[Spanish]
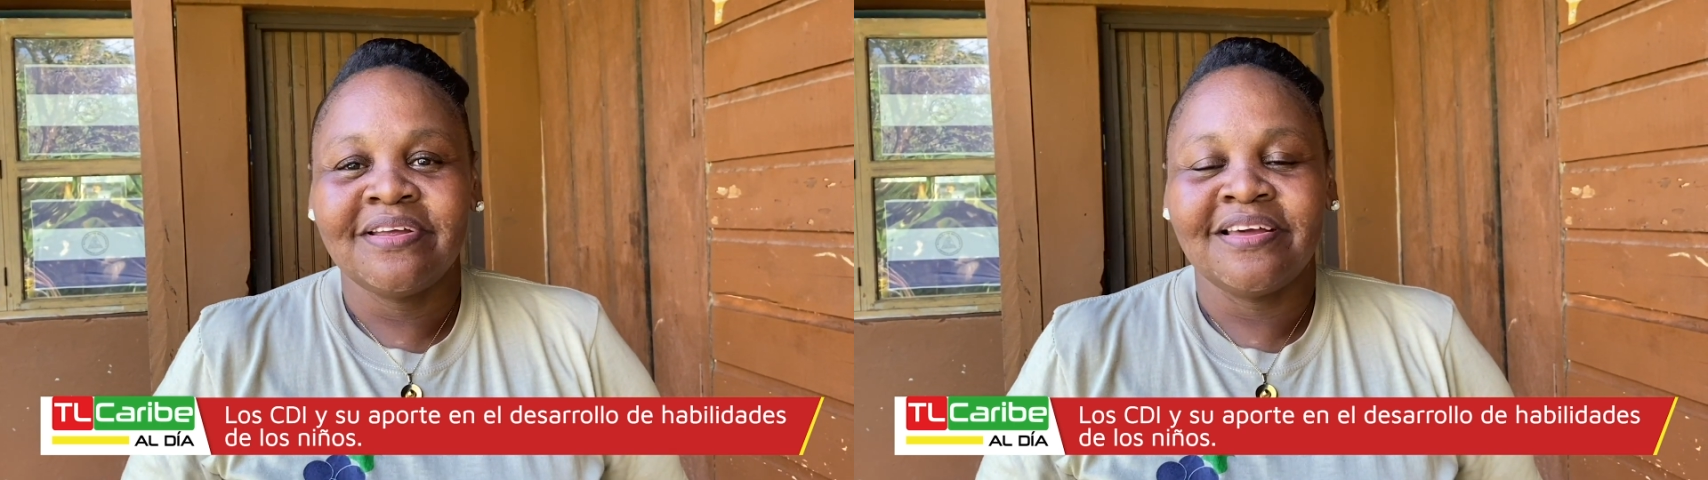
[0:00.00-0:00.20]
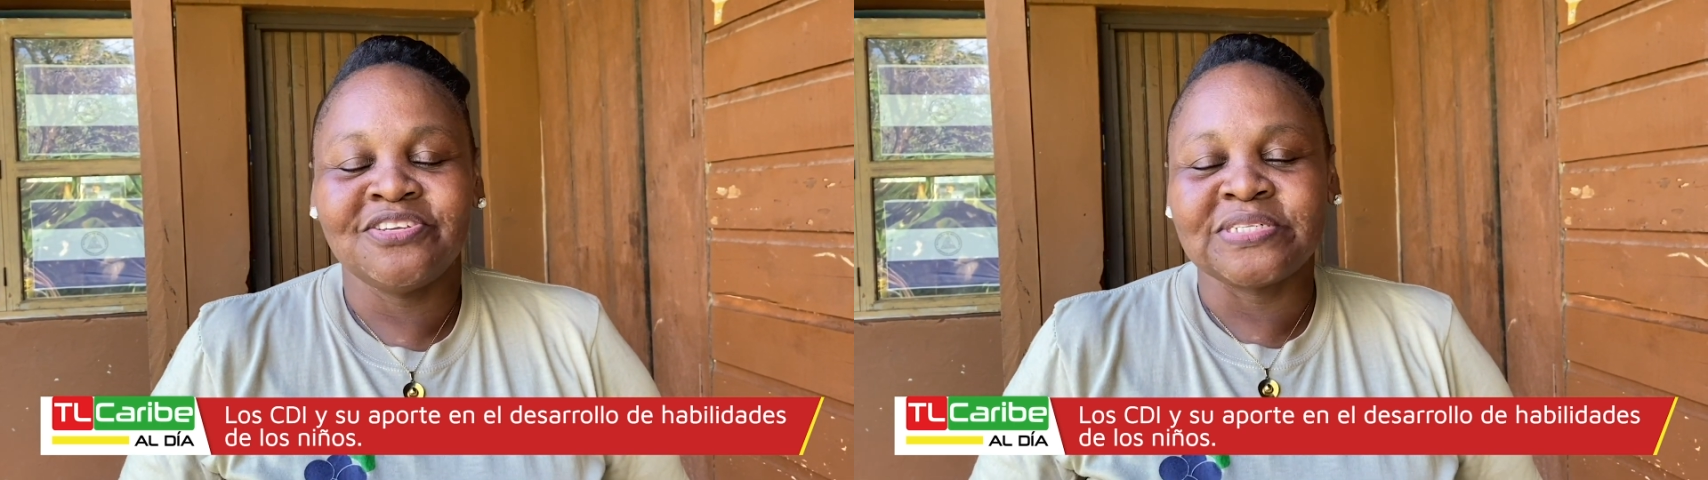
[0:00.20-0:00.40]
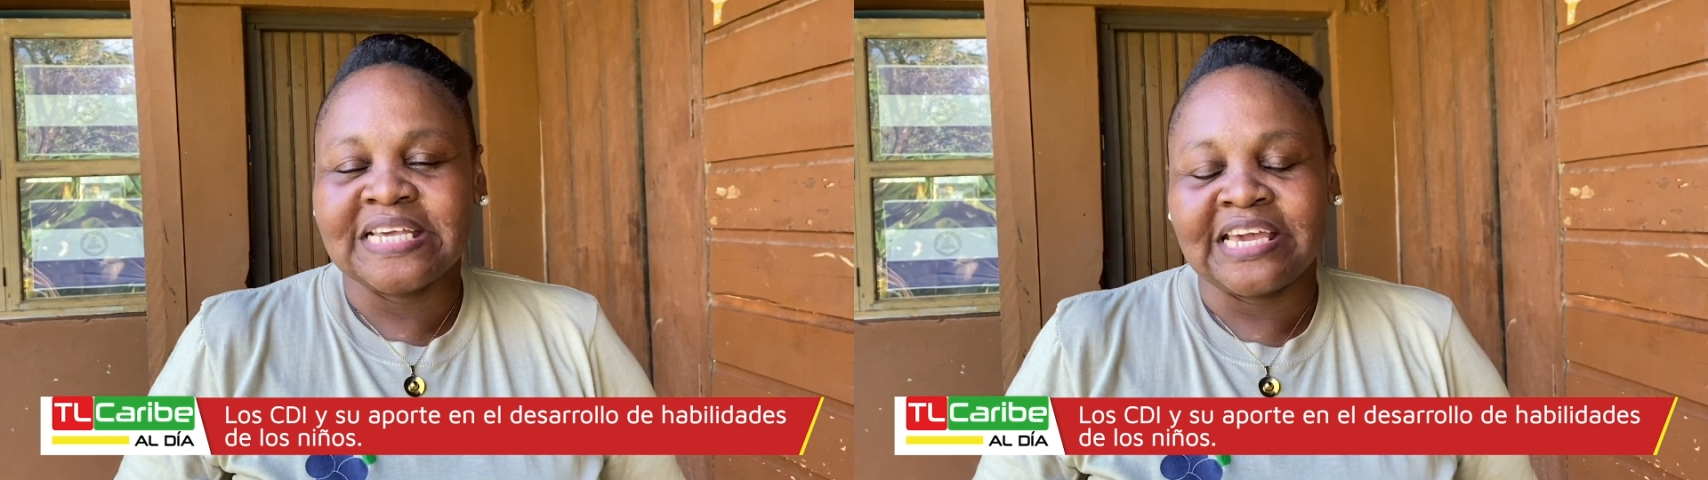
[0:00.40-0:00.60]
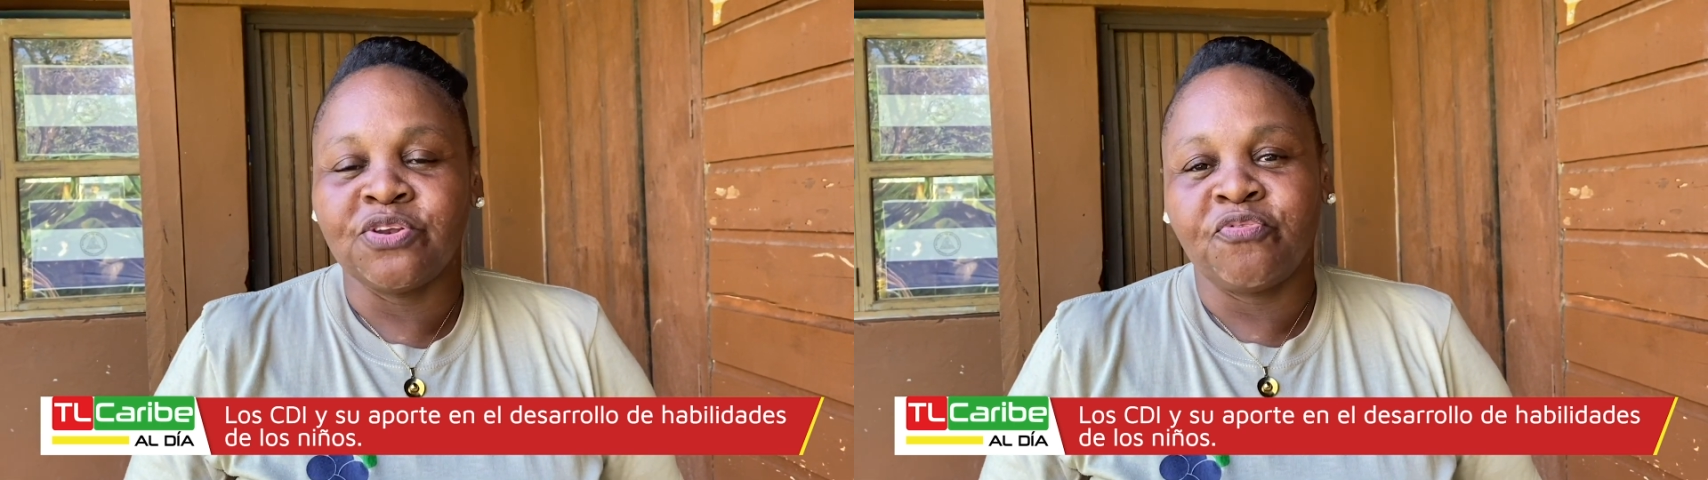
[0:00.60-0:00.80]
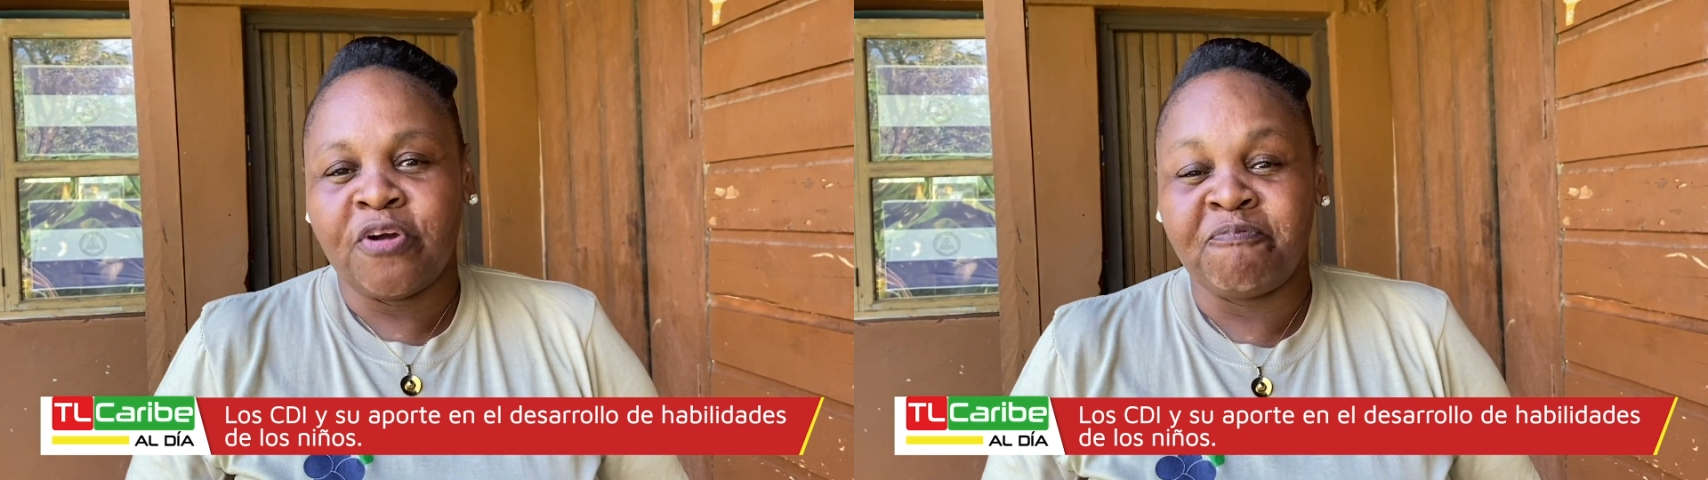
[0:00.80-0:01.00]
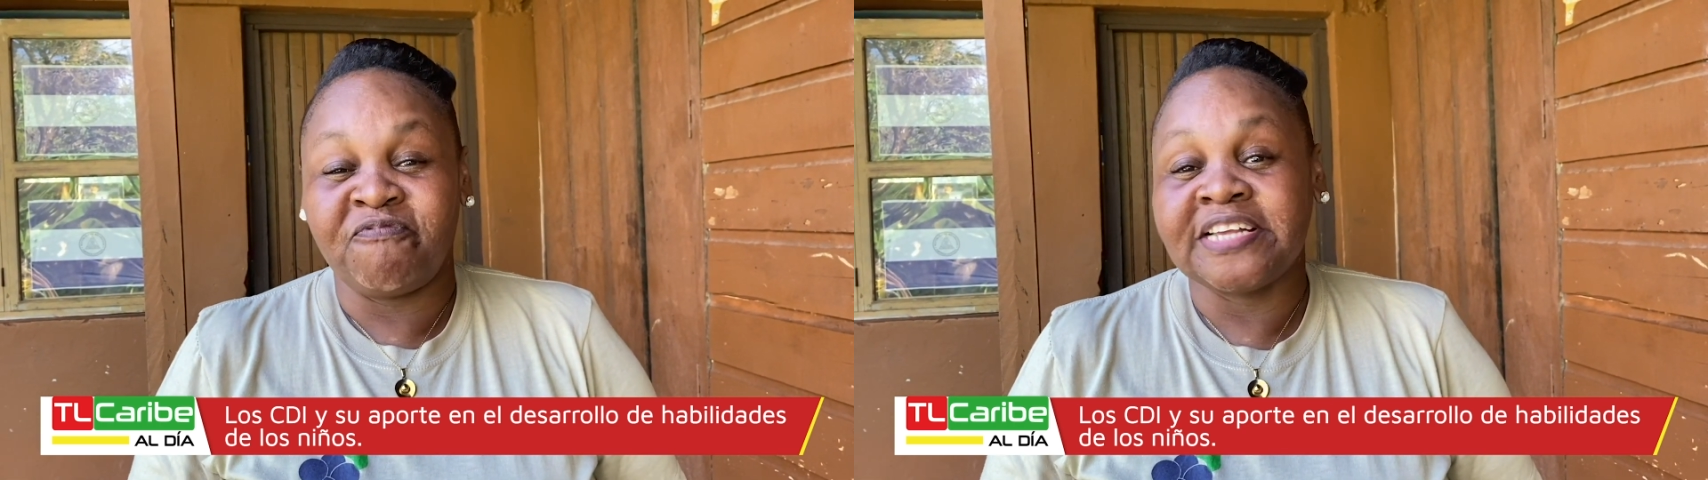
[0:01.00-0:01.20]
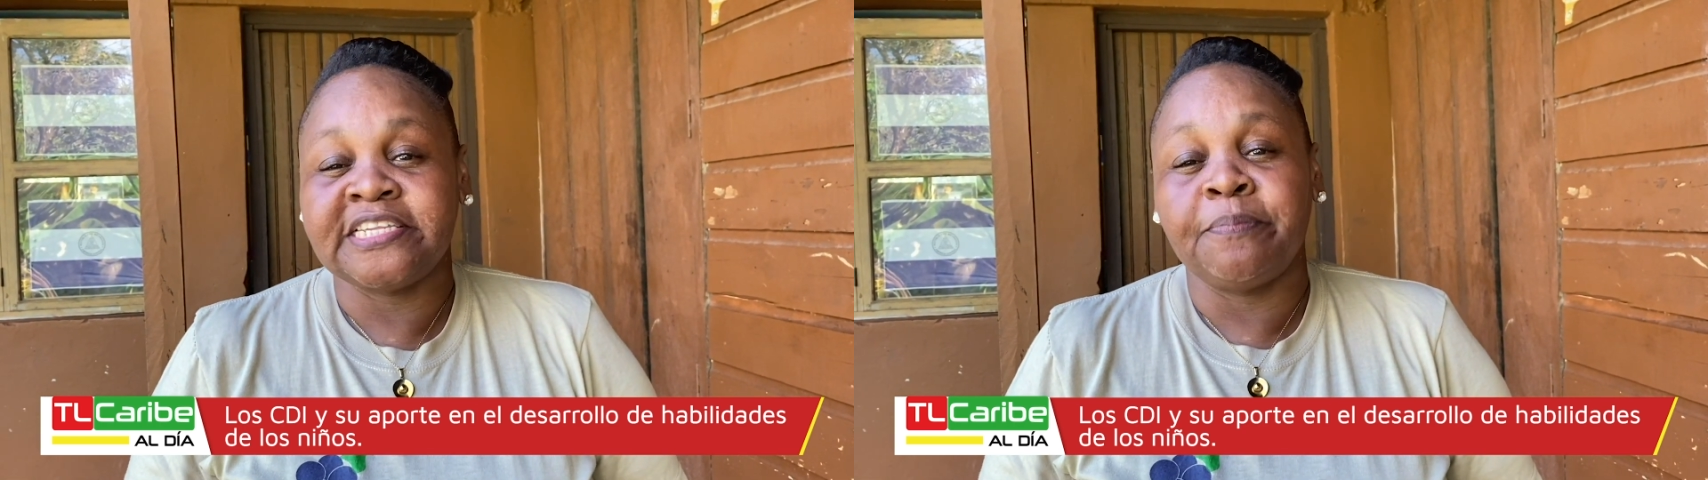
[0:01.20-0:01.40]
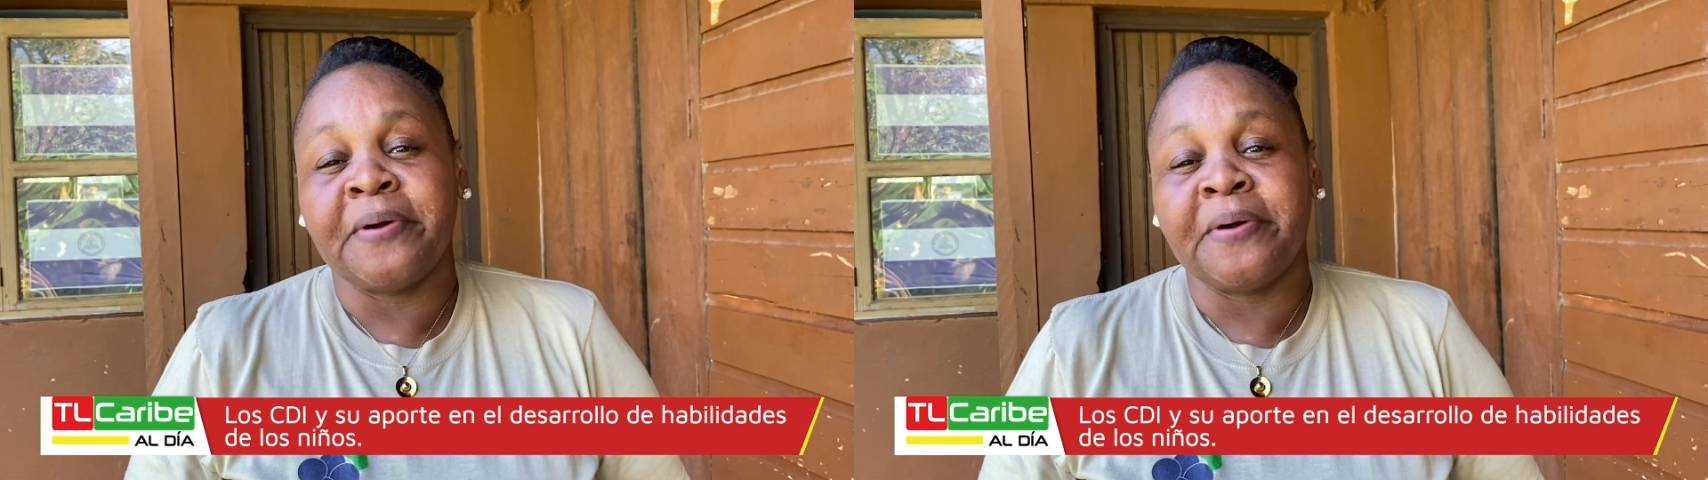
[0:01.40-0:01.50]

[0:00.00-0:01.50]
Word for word: yo sé que no fue fácil